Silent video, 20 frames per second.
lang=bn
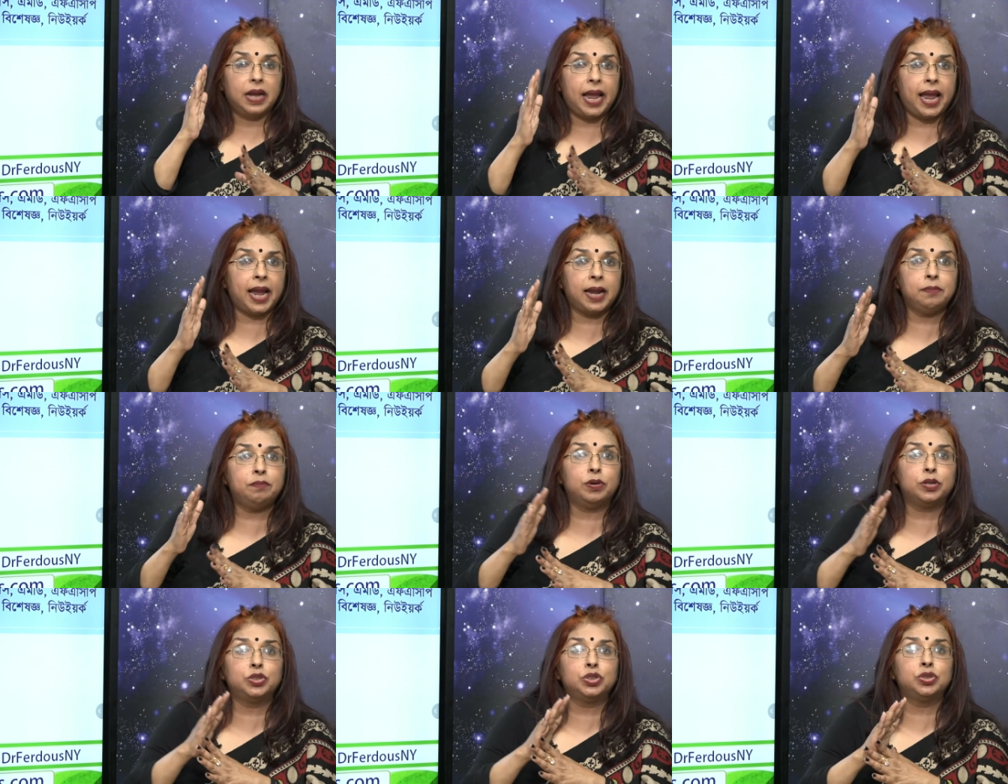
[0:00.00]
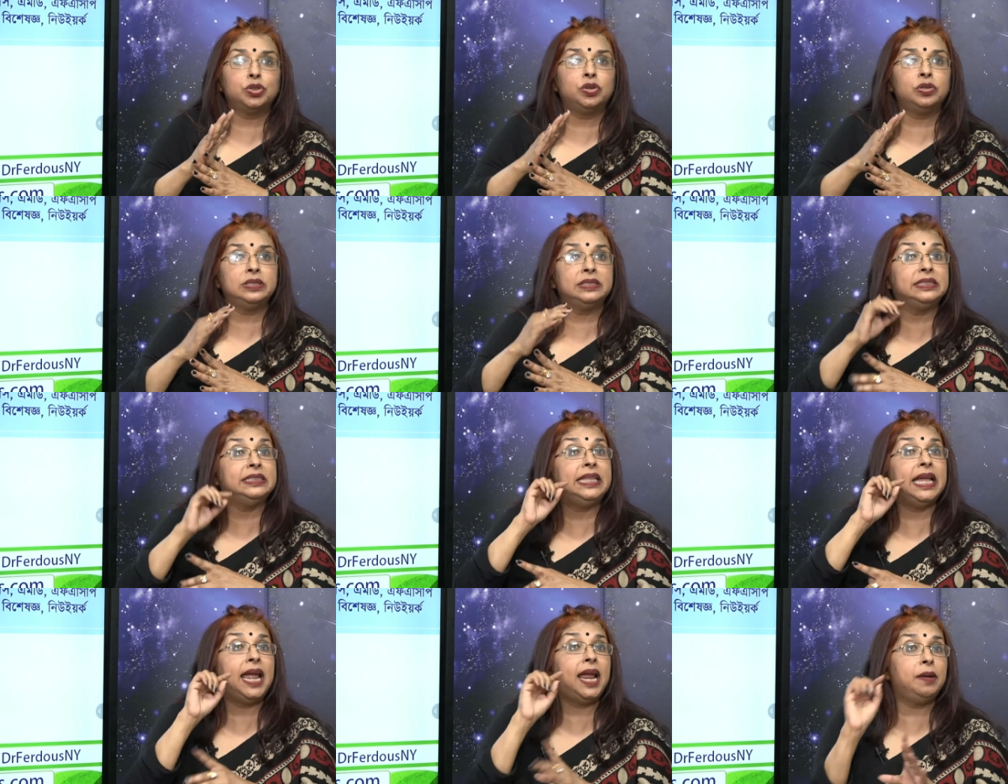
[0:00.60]
এক বছর
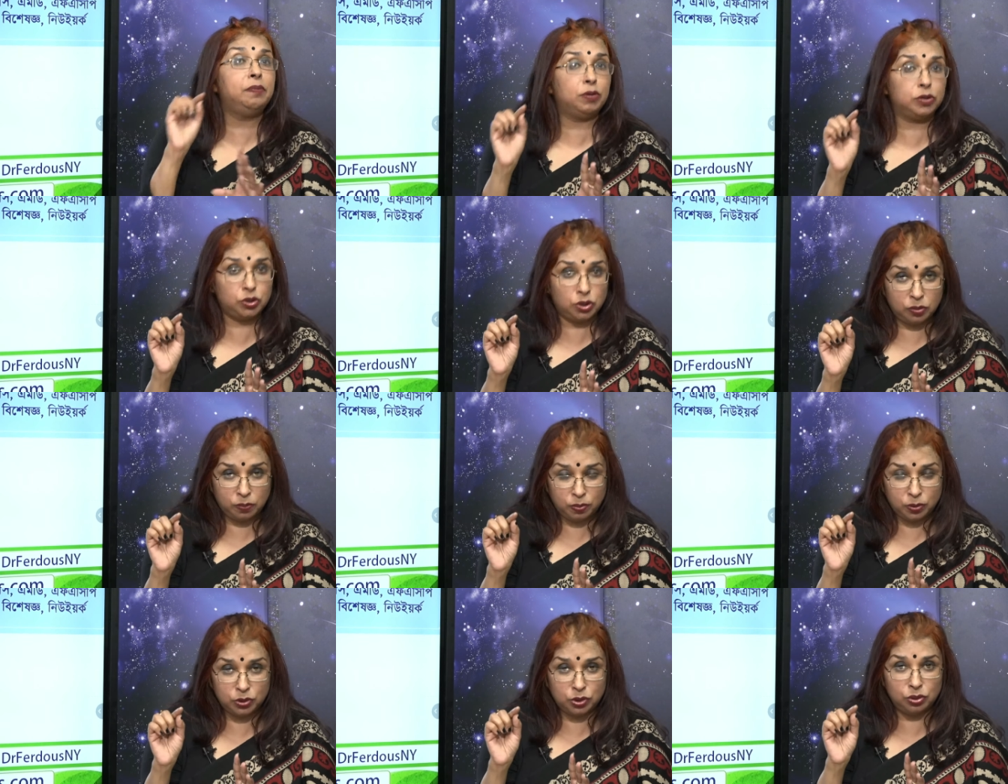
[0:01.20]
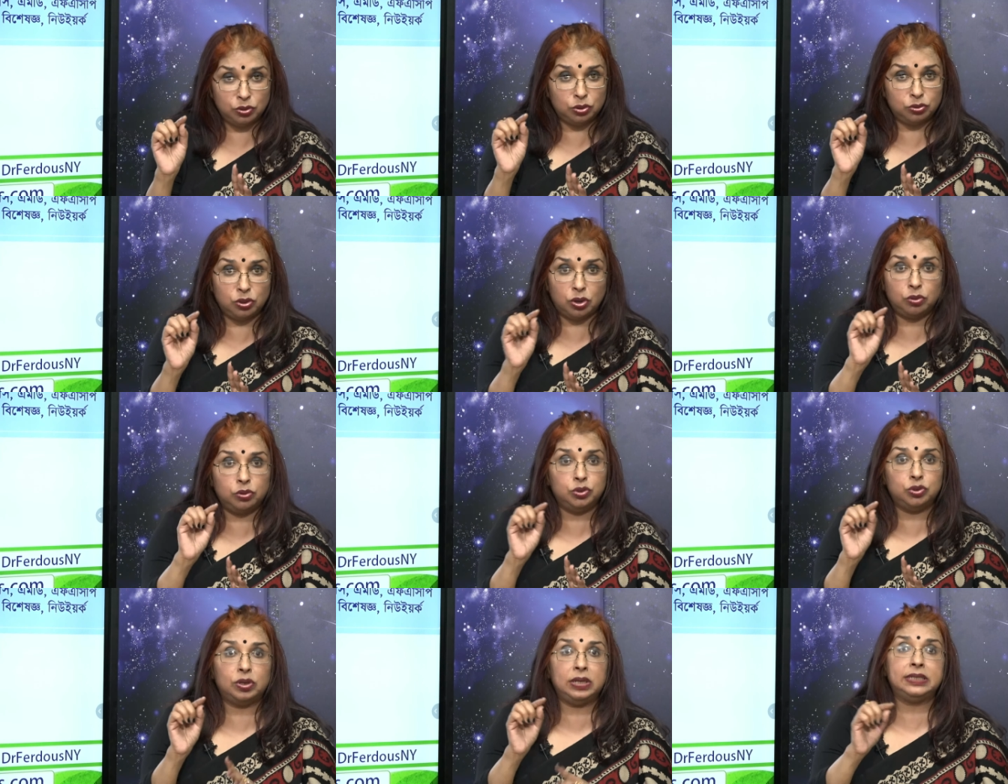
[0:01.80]
দেড় বছর পর্যন্ত
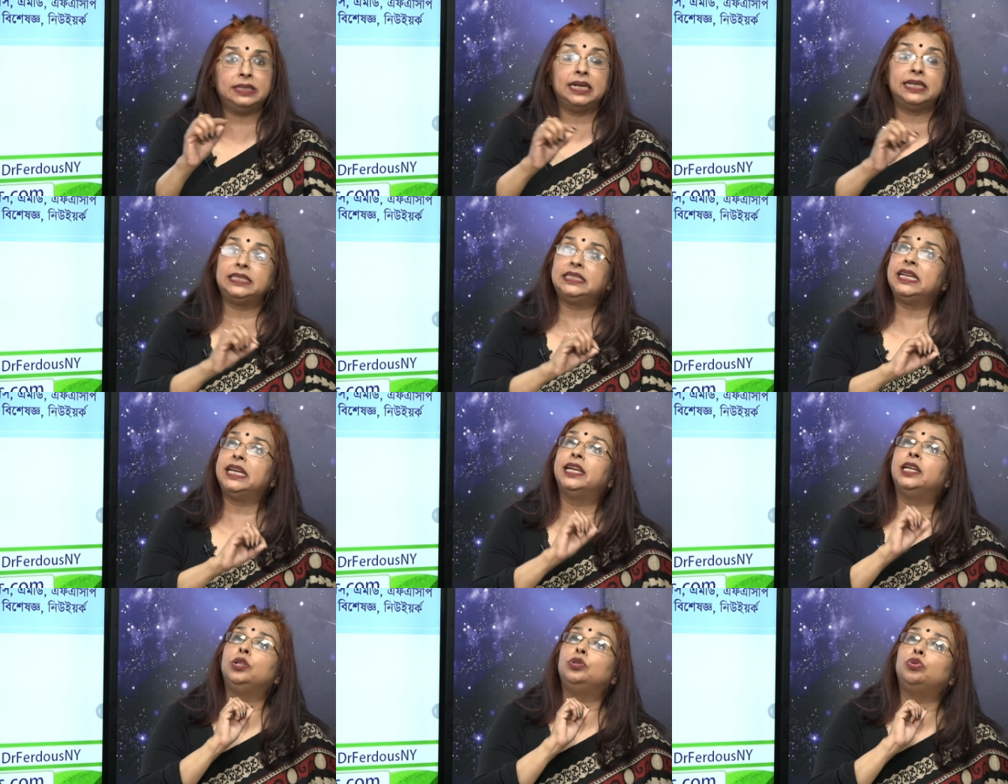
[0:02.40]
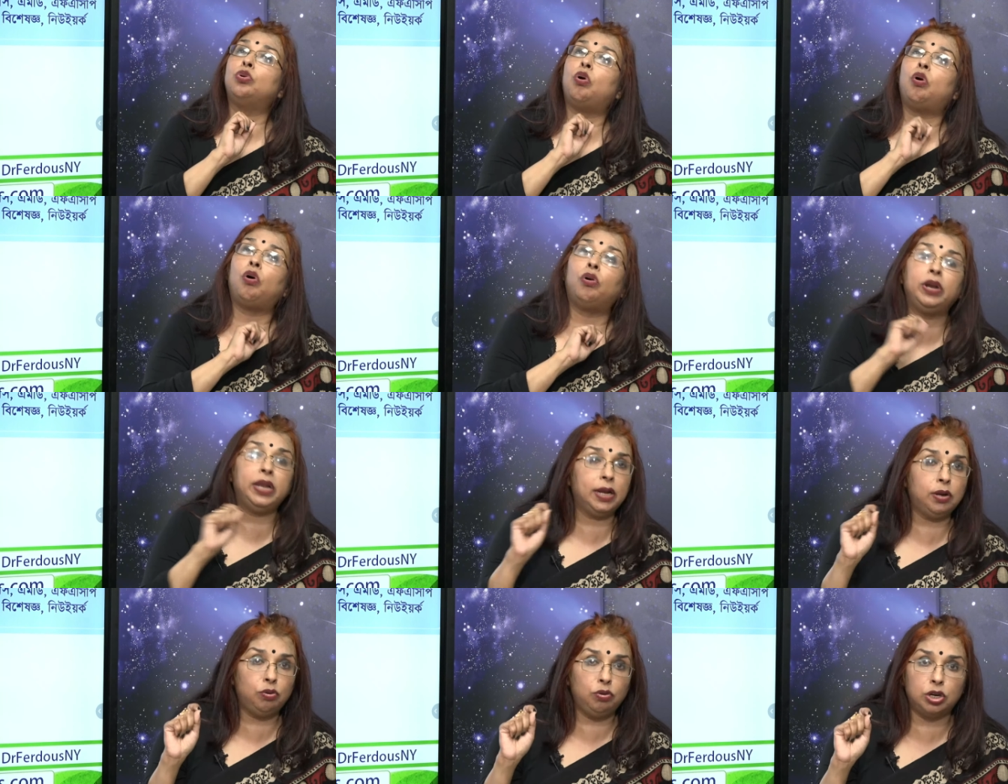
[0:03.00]
যখন চলে যায় সে কিন্তু
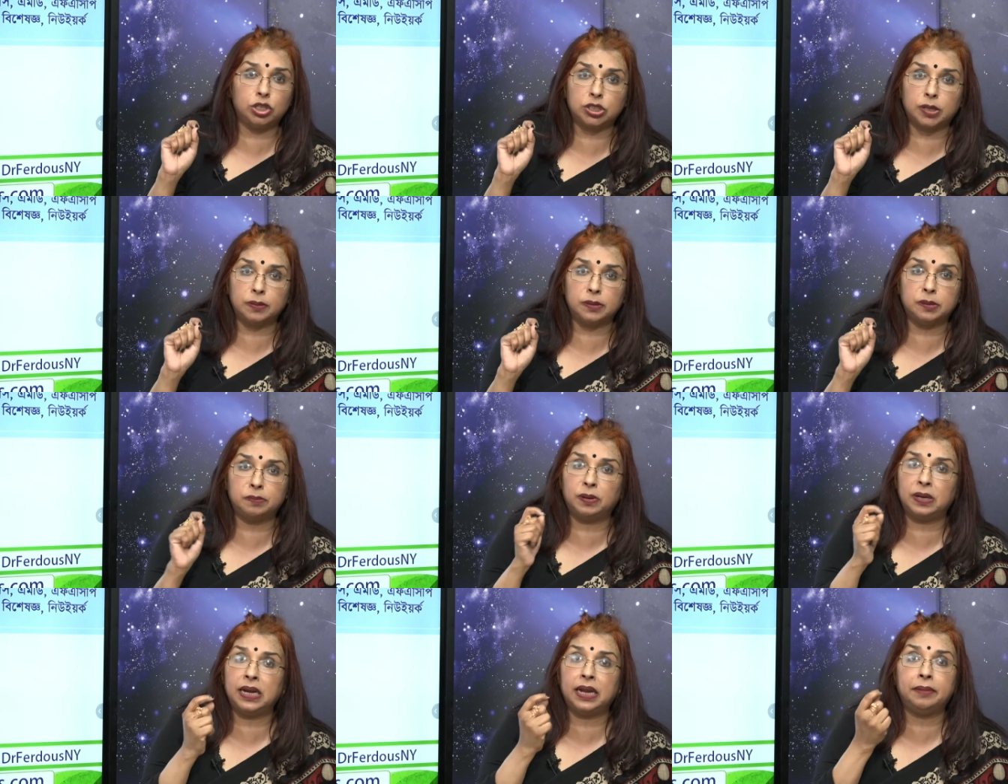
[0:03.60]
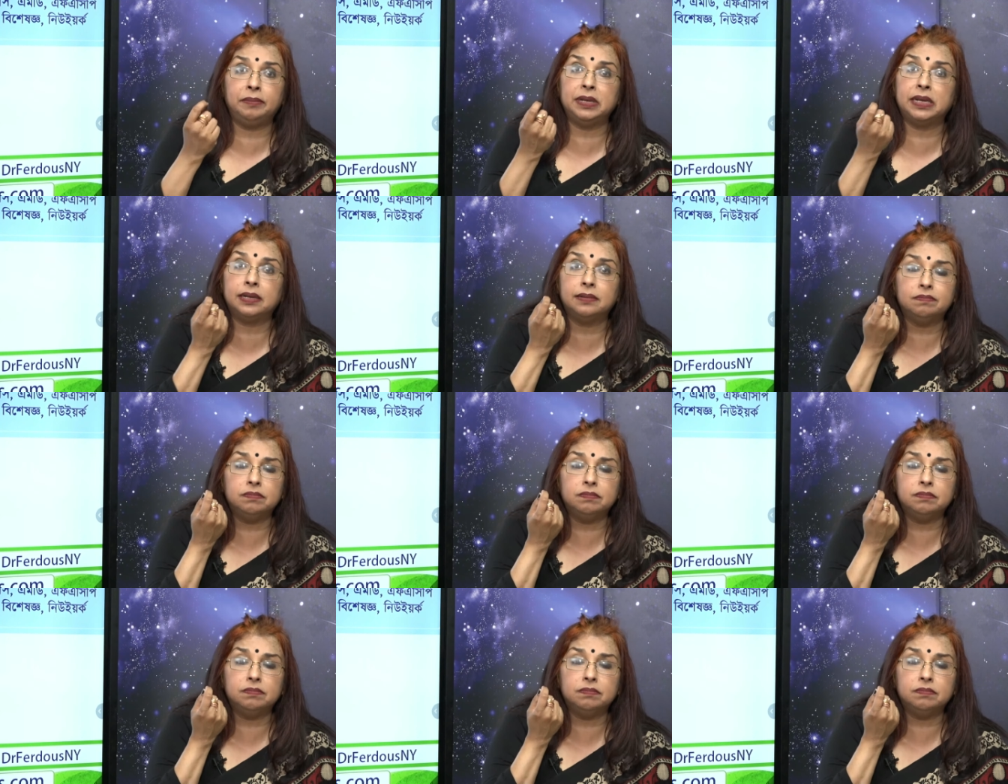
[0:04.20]
অনেকগুলো শব্দ বলে আমি